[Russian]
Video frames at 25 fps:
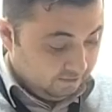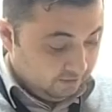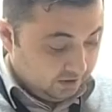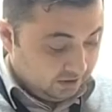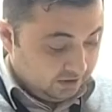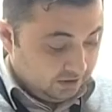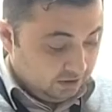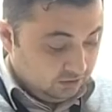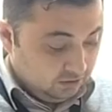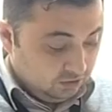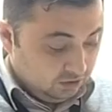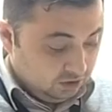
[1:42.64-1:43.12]
В
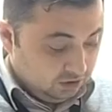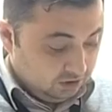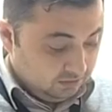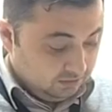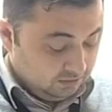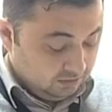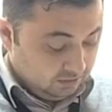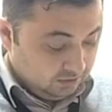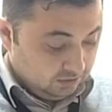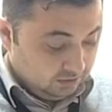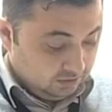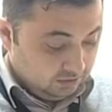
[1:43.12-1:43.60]

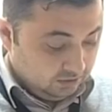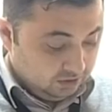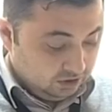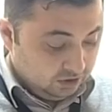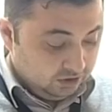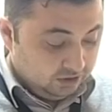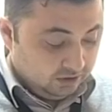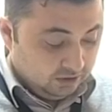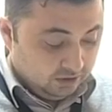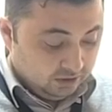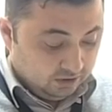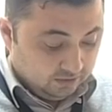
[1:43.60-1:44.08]
последующем
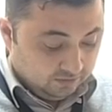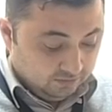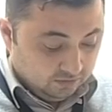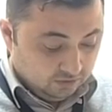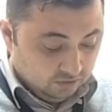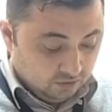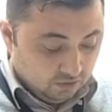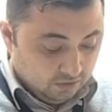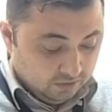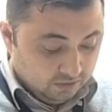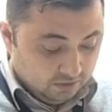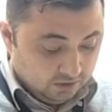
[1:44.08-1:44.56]
жители
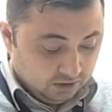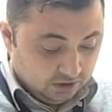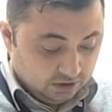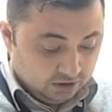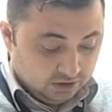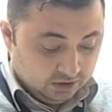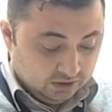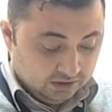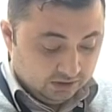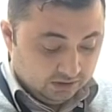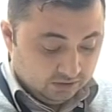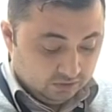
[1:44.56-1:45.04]
этого дома
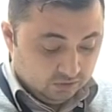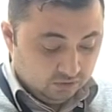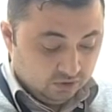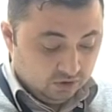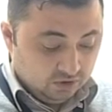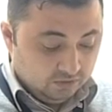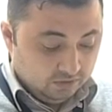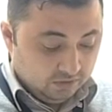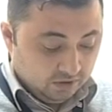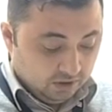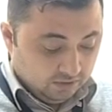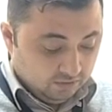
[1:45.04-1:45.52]
решили
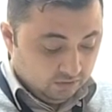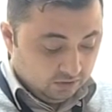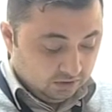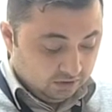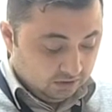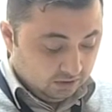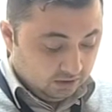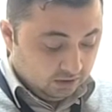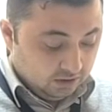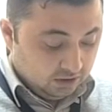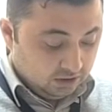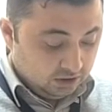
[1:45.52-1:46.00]
заключить
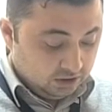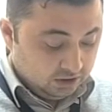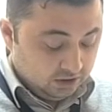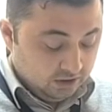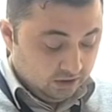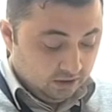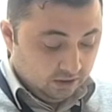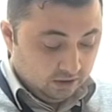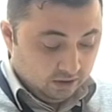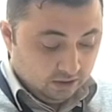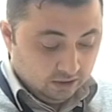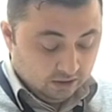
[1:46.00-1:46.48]
мировое
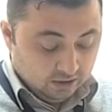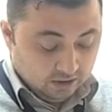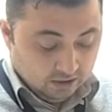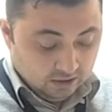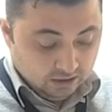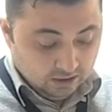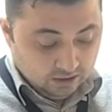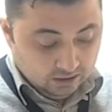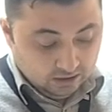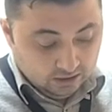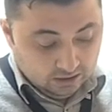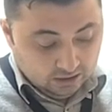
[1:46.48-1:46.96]
соглашение
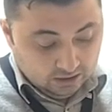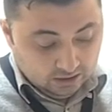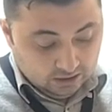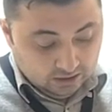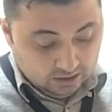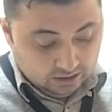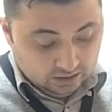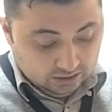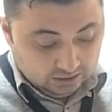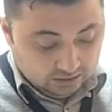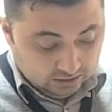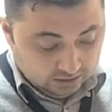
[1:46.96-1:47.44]

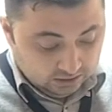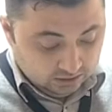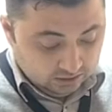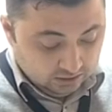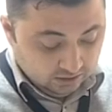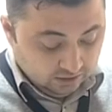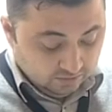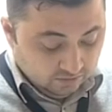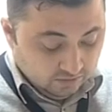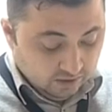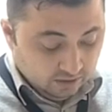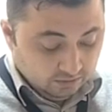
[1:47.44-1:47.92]

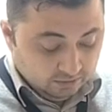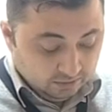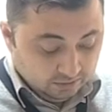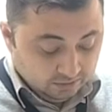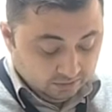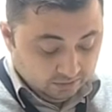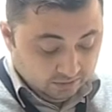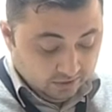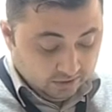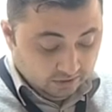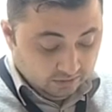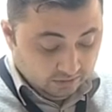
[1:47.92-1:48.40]
с индивидуальным
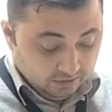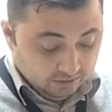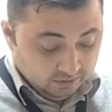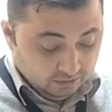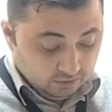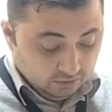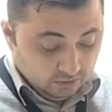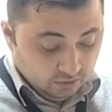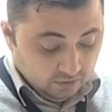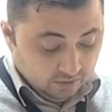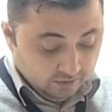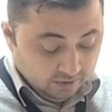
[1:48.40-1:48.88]
предпринимателем
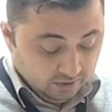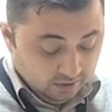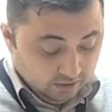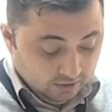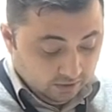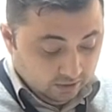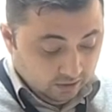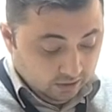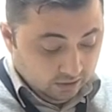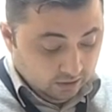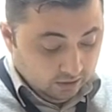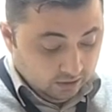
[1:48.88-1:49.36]

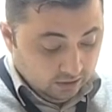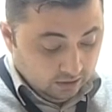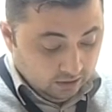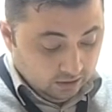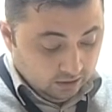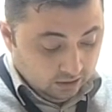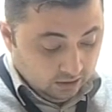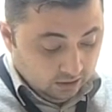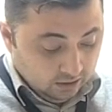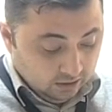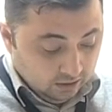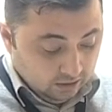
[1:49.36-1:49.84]
Липуновой
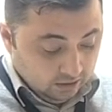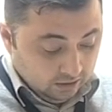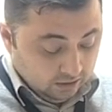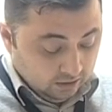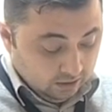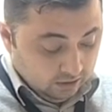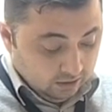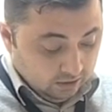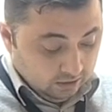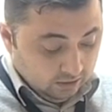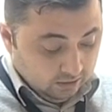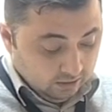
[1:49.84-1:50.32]

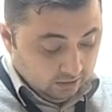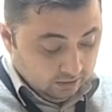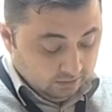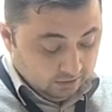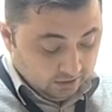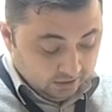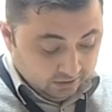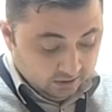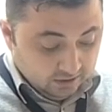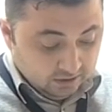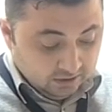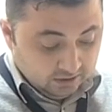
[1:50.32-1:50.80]
э,
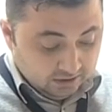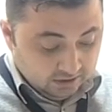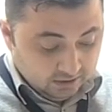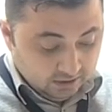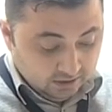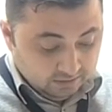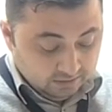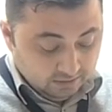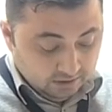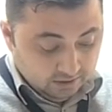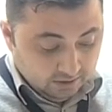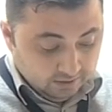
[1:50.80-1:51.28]
обратились
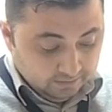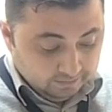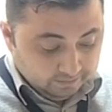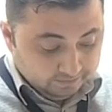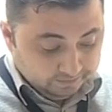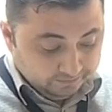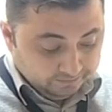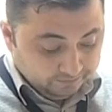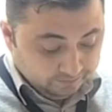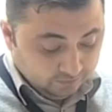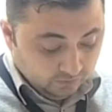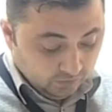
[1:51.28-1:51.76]
ко мне,
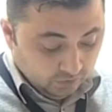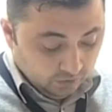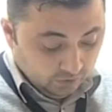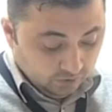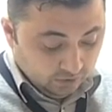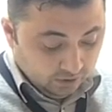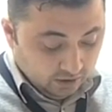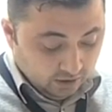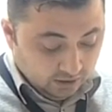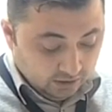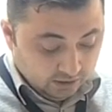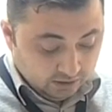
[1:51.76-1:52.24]

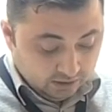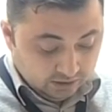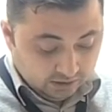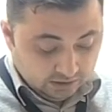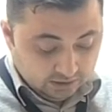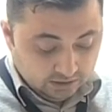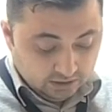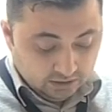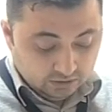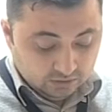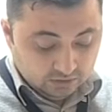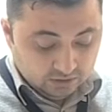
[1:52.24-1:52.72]
но ну, я
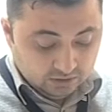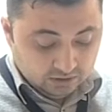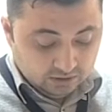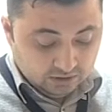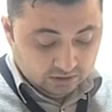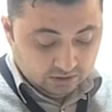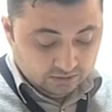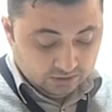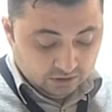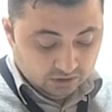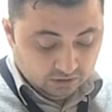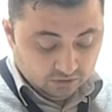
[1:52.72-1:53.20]
сразу
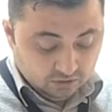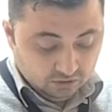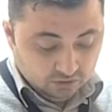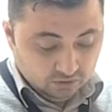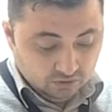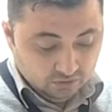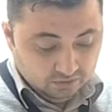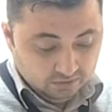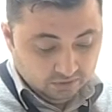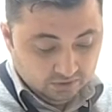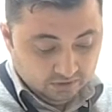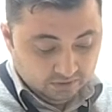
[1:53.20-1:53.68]
сообщил,
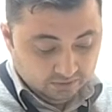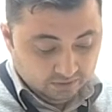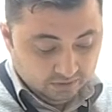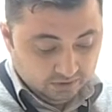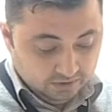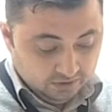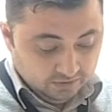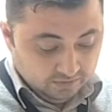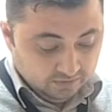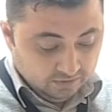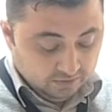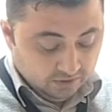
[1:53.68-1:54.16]
что
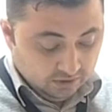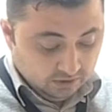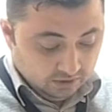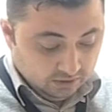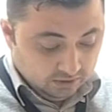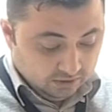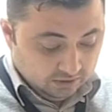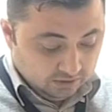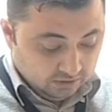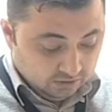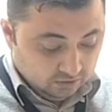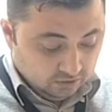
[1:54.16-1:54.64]
перспективы
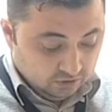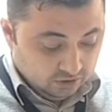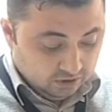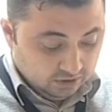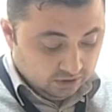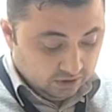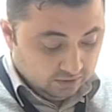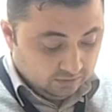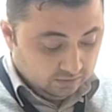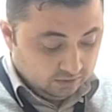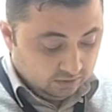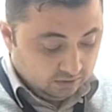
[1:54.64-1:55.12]
нет
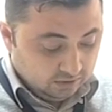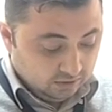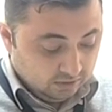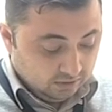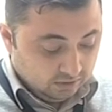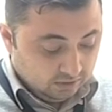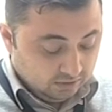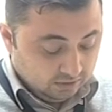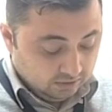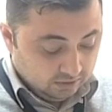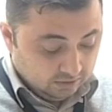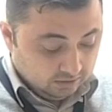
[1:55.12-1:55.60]
заключения данного
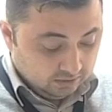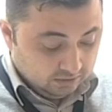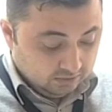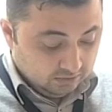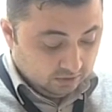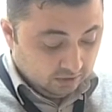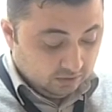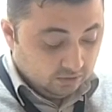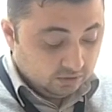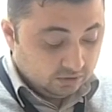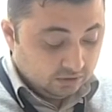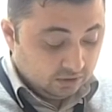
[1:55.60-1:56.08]
э,
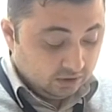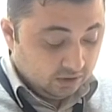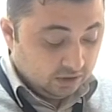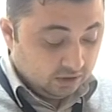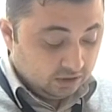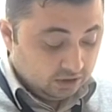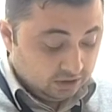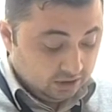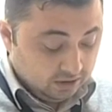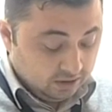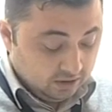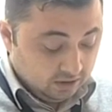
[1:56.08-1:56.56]
мирового
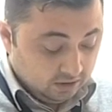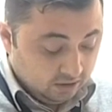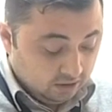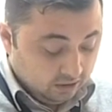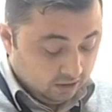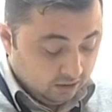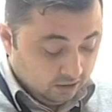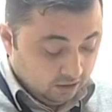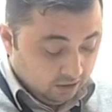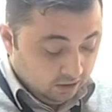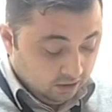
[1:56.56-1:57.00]
соглашения.